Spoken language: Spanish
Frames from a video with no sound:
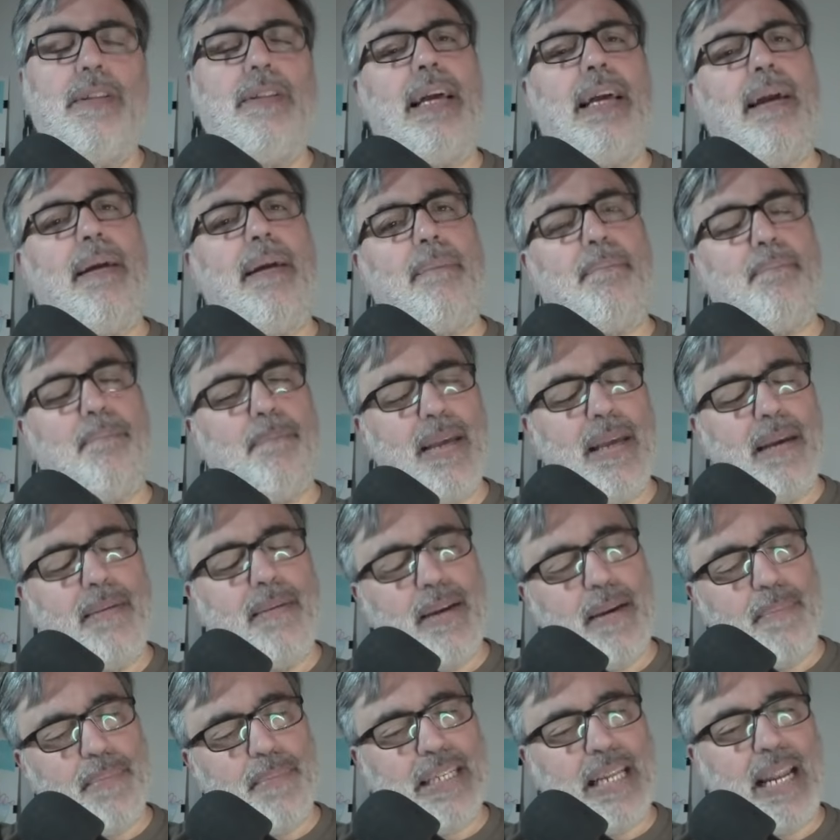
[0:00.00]
eh,
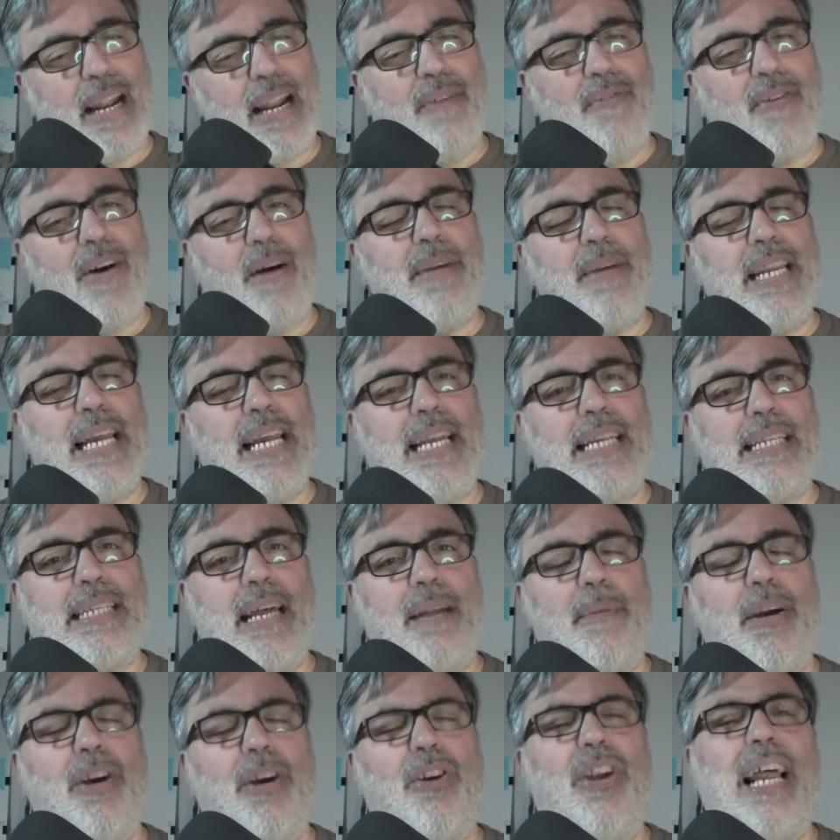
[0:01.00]
voy a empezar a
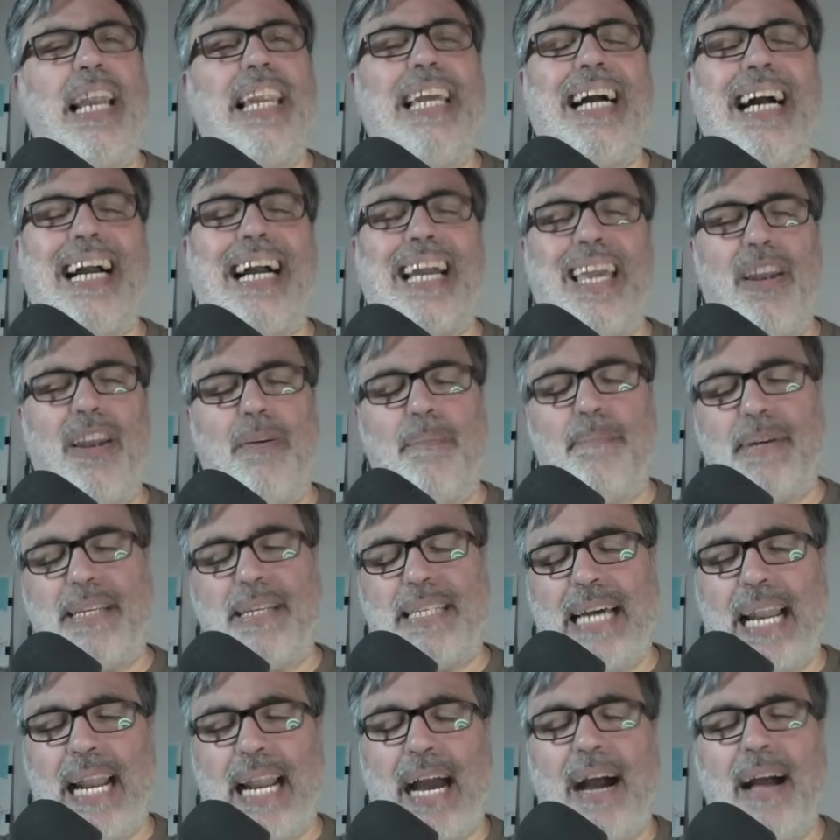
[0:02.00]
familiarizarme con la liga, quiero
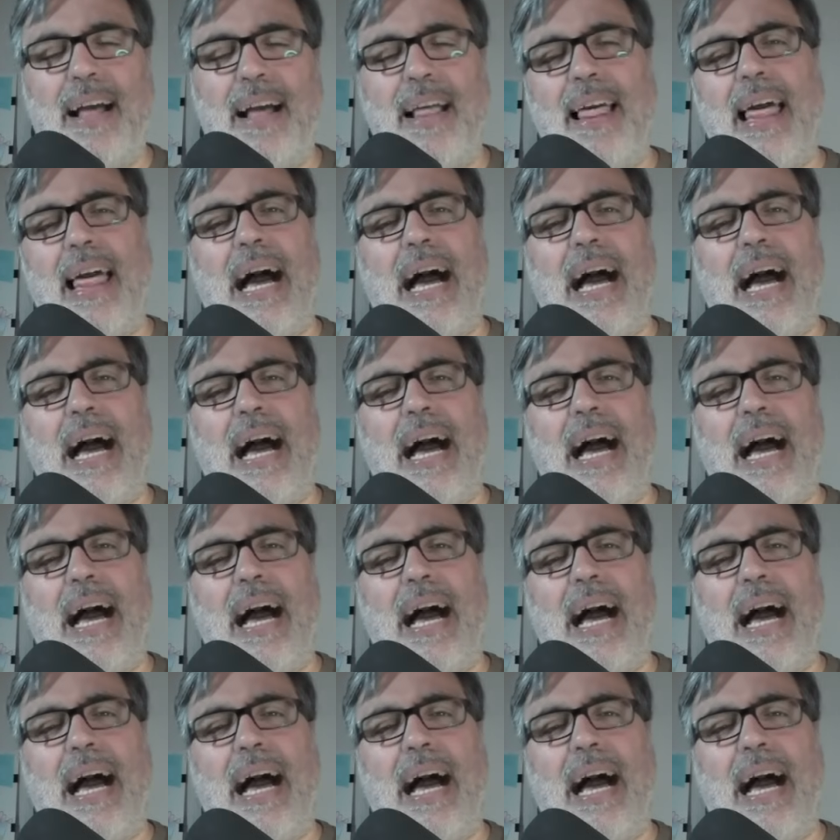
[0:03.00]
empezar a,